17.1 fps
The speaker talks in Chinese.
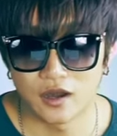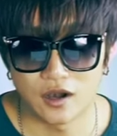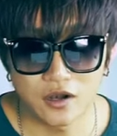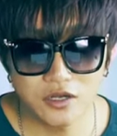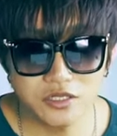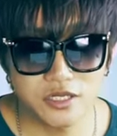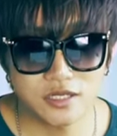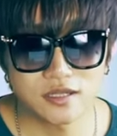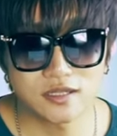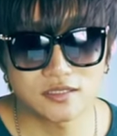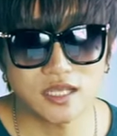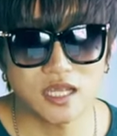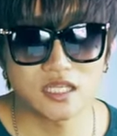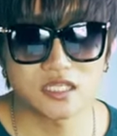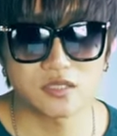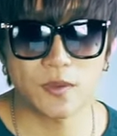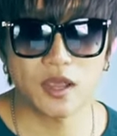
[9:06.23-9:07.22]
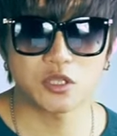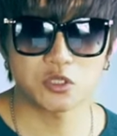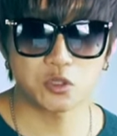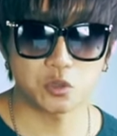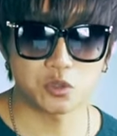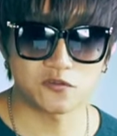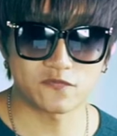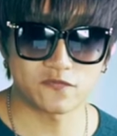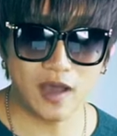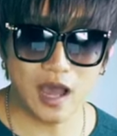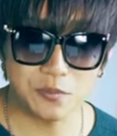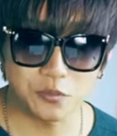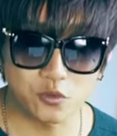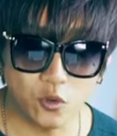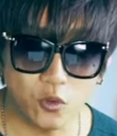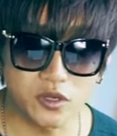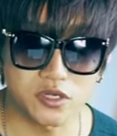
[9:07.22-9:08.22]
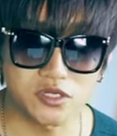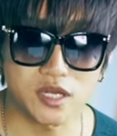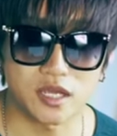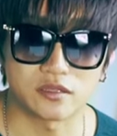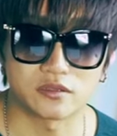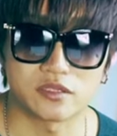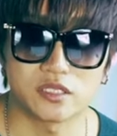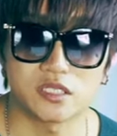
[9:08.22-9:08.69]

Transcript: 而且呢，在 Inspire 二 的发布会上